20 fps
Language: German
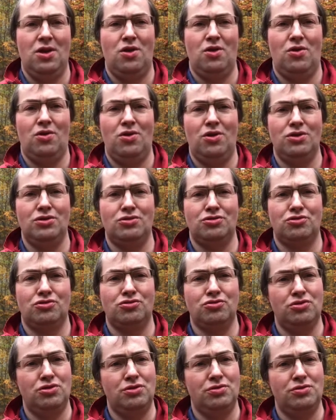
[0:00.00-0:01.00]
Und
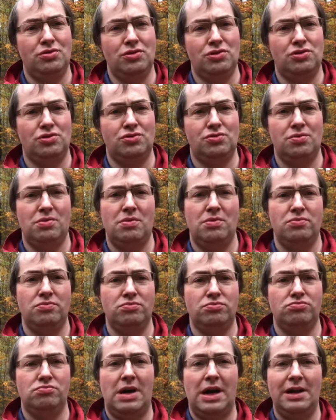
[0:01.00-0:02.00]
äh, das
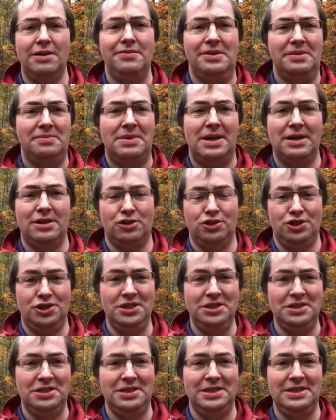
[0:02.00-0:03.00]
machen wir mal
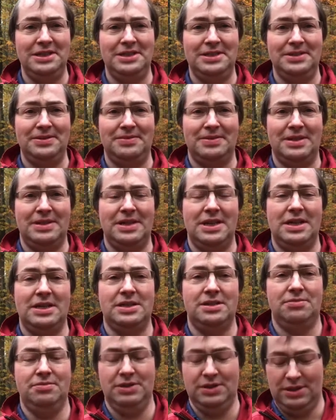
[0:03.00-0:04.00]
geschichtlich. Das
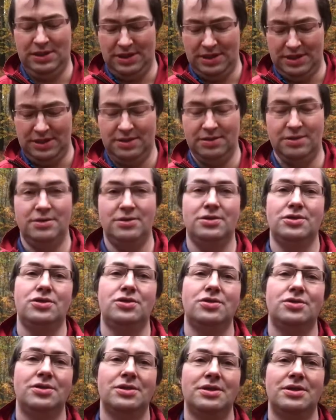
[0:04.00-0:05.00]
heißt, wir gehen
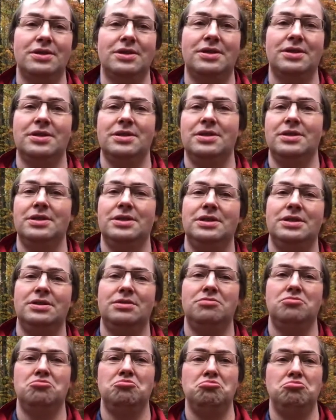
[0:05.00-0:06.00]
zurück
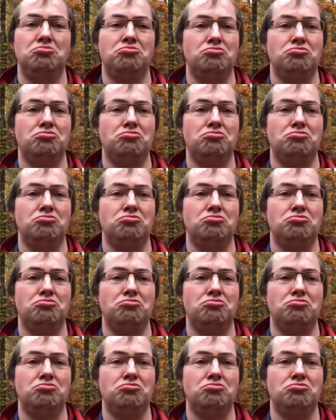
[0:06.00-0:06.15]
in